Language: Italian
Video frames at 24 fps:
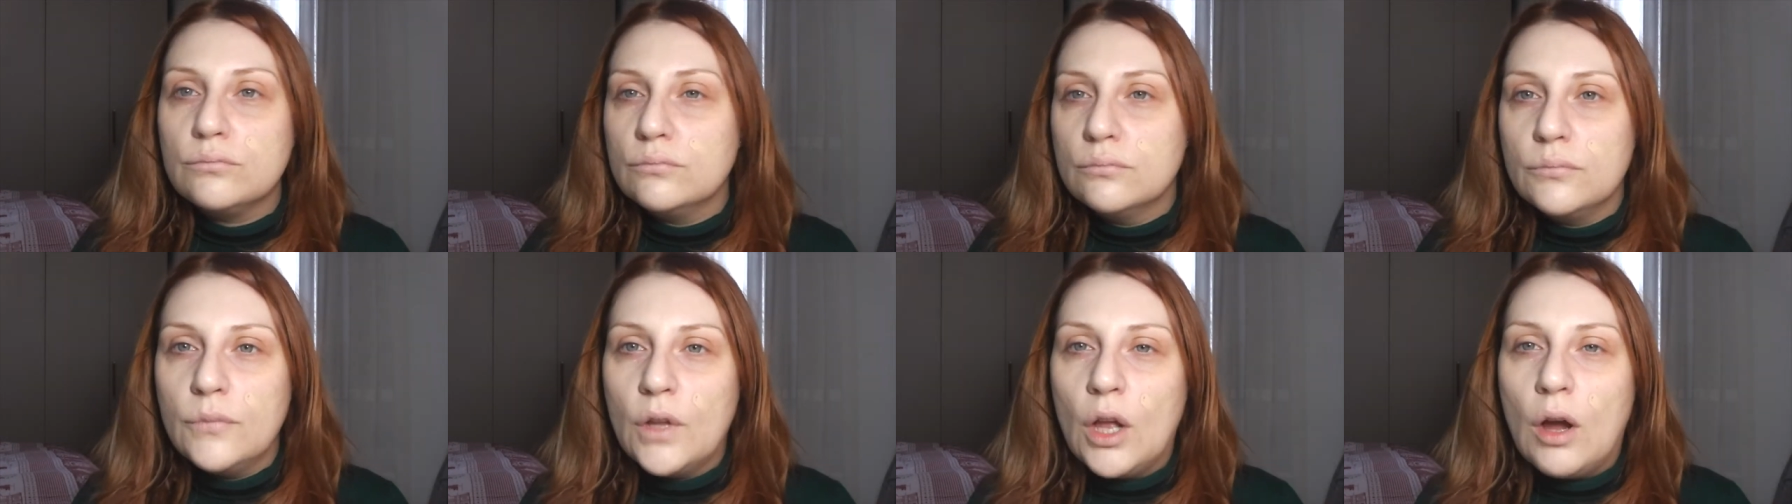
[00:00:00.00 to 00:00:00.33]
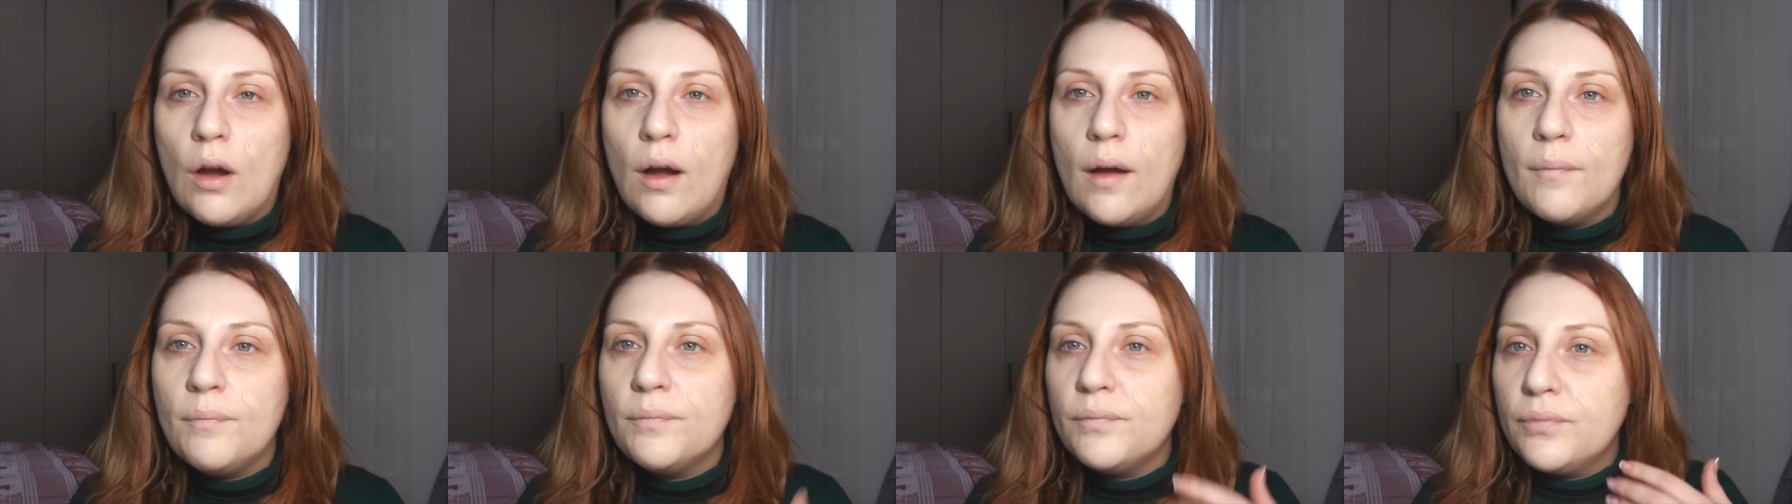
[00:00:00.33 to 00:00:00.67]

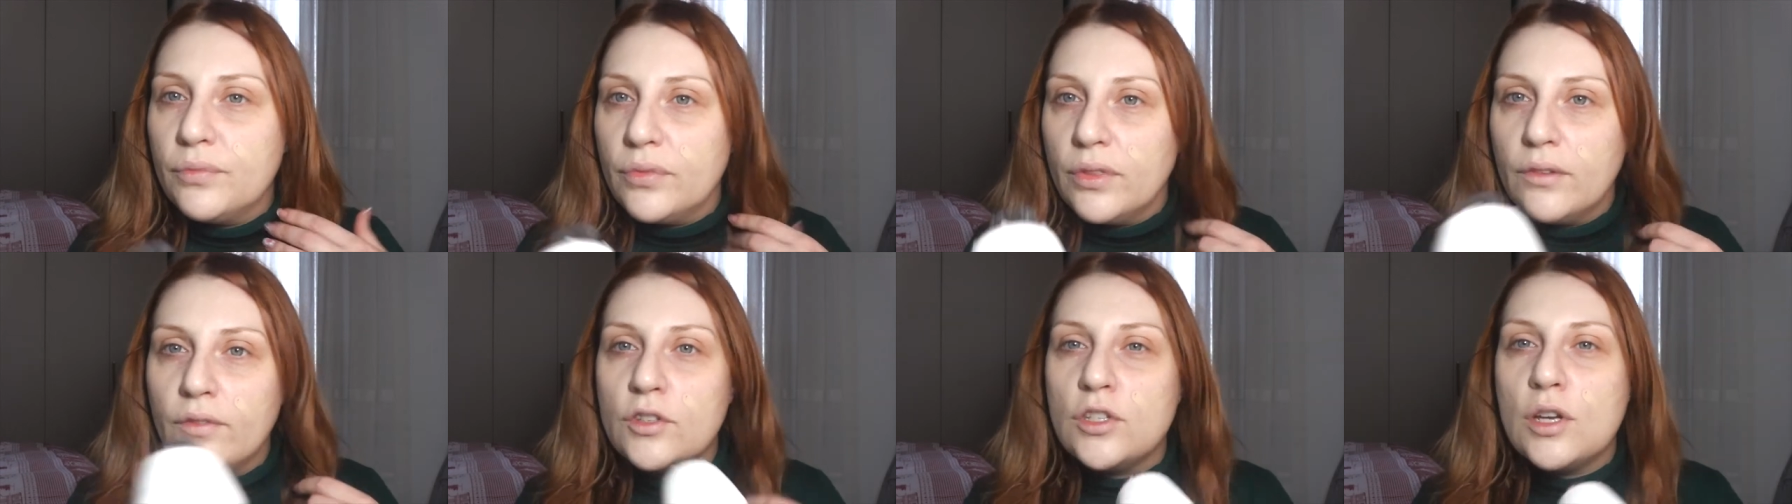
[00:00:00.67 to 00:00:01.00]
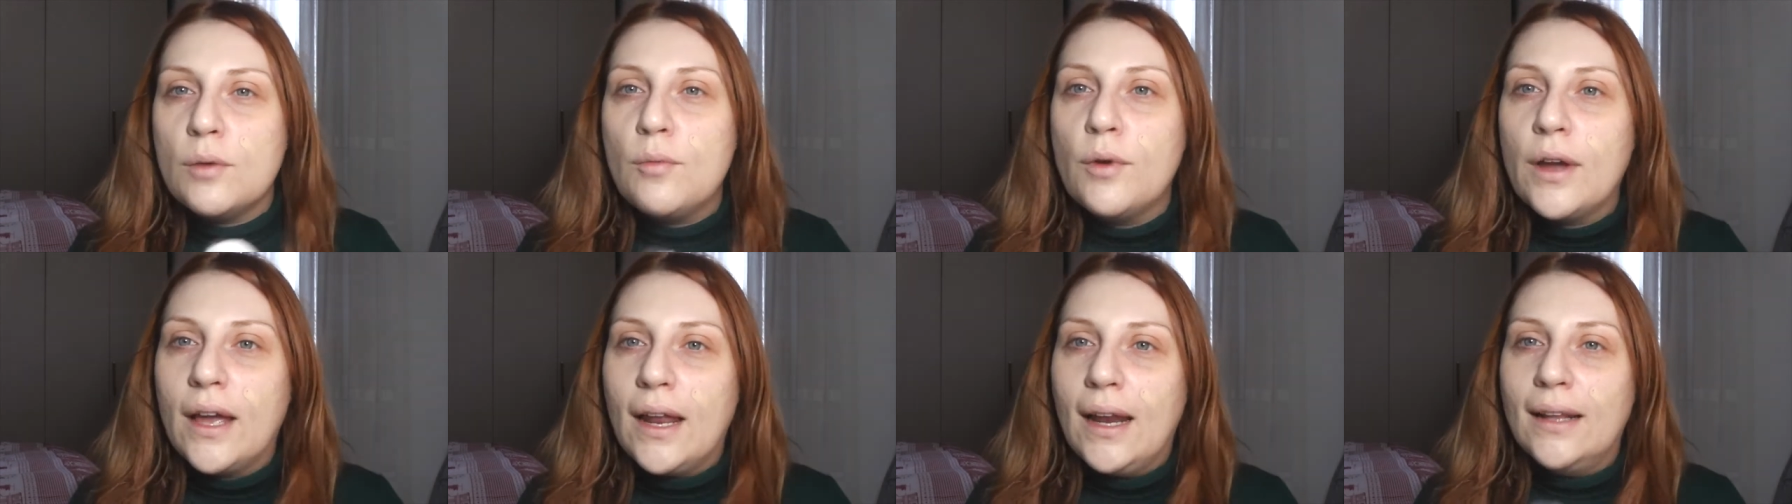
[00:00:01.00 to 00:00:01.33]
No, eh.
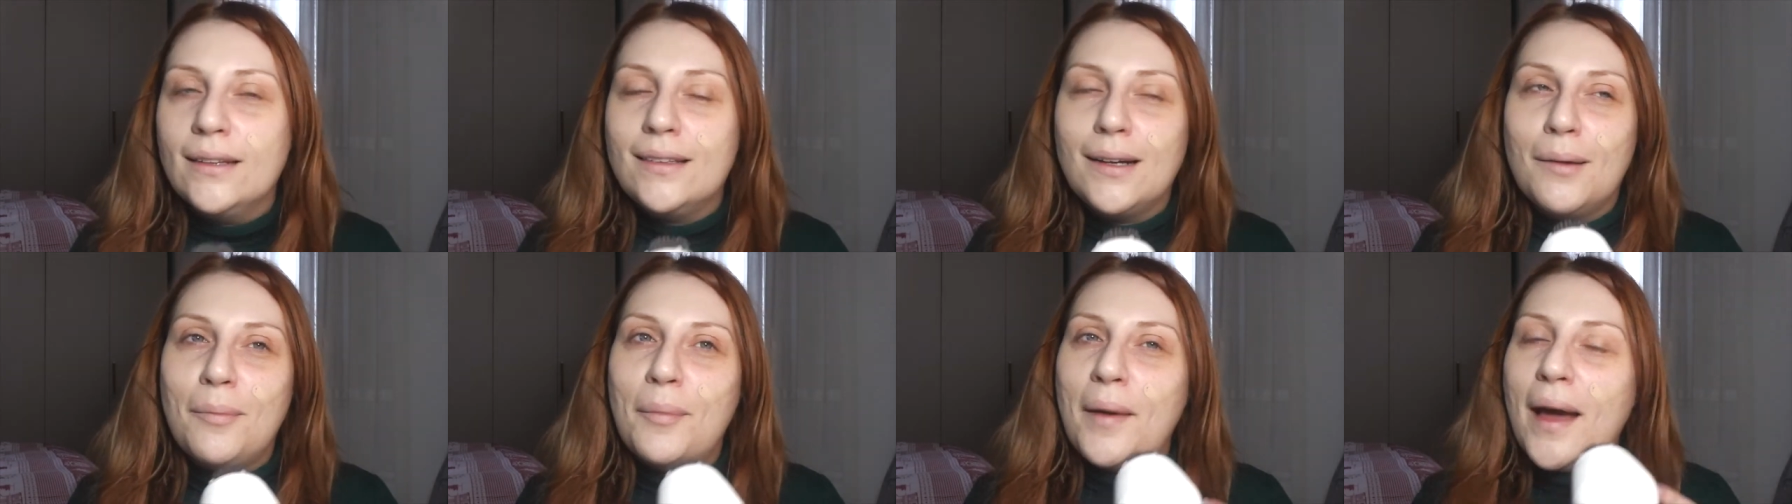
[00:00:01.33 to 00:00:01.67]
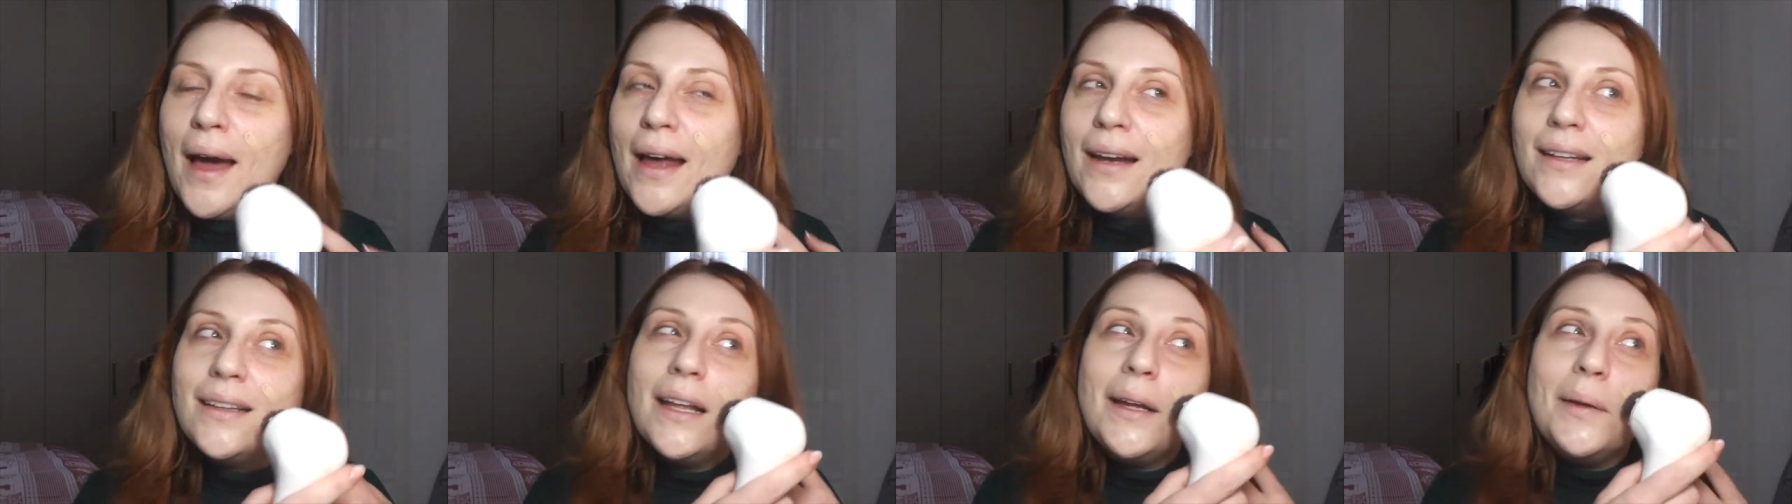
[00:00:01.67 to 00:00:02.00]
facciamo anche l'altra
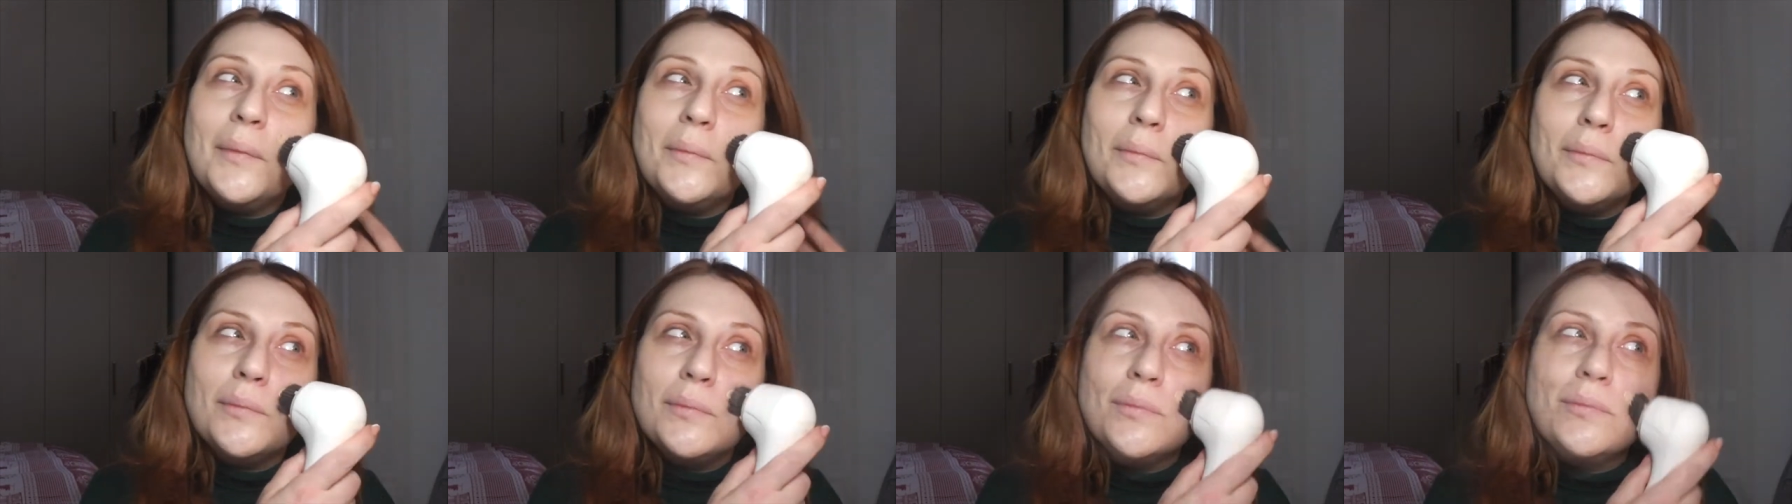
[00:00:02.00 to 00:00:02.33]
parte.